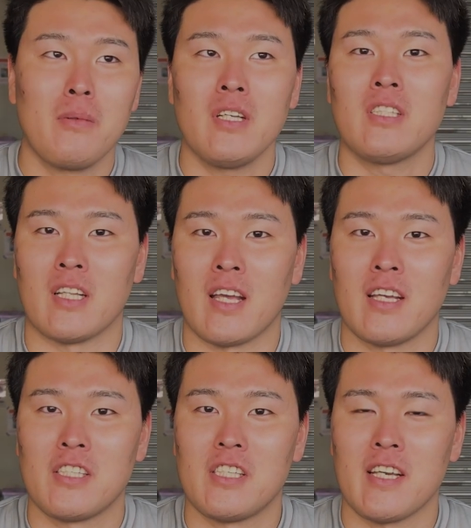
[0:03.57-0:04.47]
いう間でしたね。
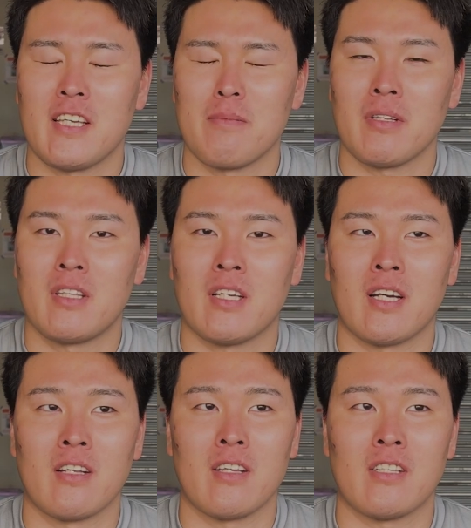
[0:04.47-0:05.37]
試合決まって
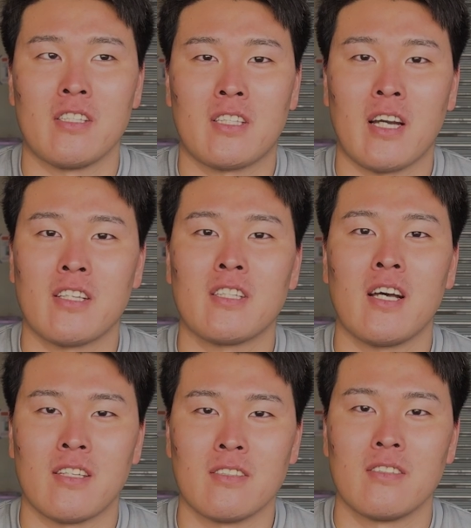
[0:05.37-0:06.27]
からの約いっかげつは
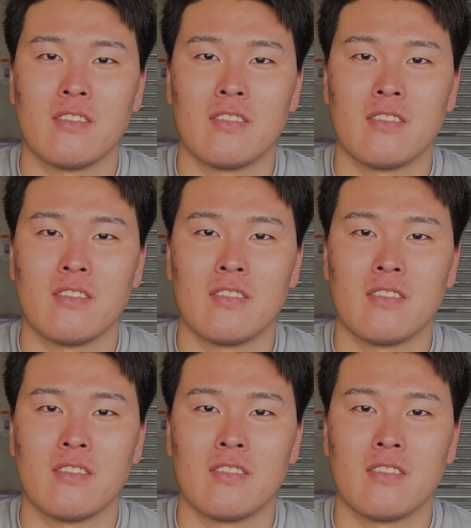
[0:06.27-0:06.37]
ん。